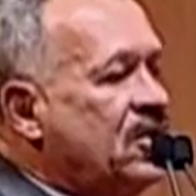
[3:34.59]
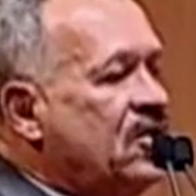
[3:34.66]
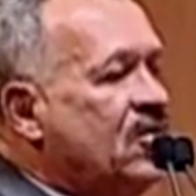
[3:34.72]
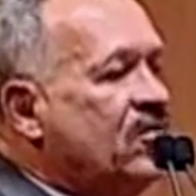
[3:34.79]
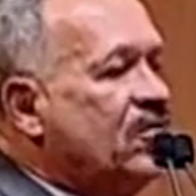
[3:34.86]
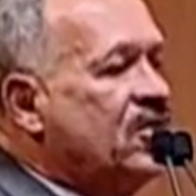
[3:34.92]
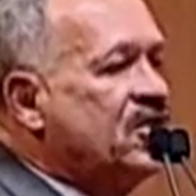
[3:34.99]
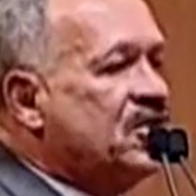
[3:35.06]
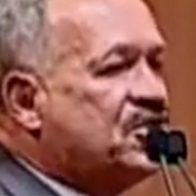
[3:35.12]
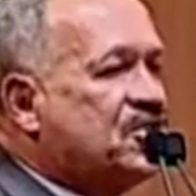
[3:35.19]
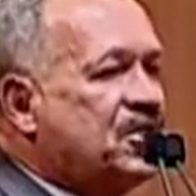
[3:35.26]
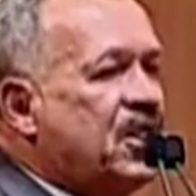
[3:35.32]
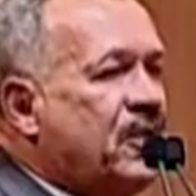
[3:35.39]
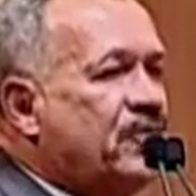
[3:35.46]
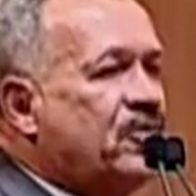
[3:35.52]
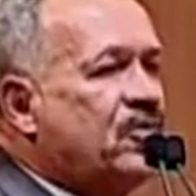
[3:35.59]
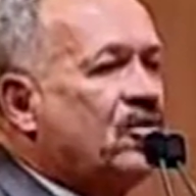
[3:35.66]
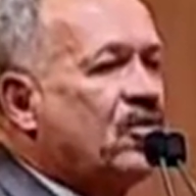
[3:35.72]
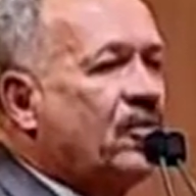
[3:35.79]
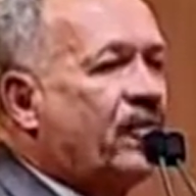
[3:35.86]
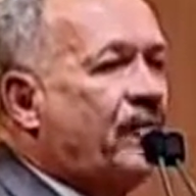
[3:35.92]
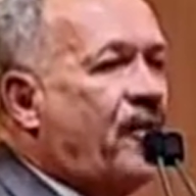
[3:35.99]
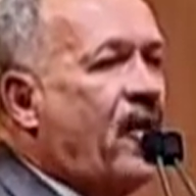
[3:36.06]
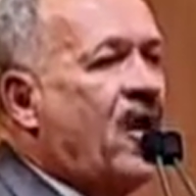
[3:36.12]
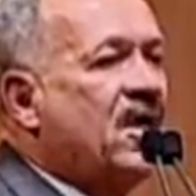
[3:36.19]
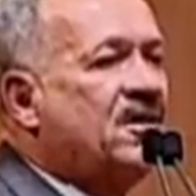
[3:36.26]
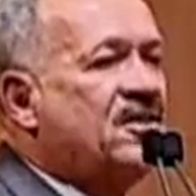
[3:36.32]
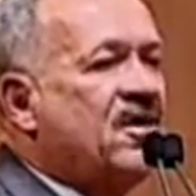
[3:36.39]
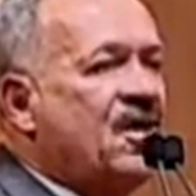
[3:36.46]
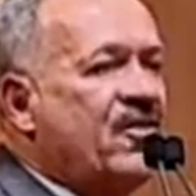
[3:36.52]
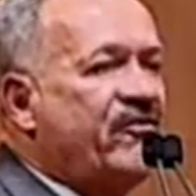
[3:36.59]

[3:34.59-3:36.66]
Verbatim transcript: E o município não pode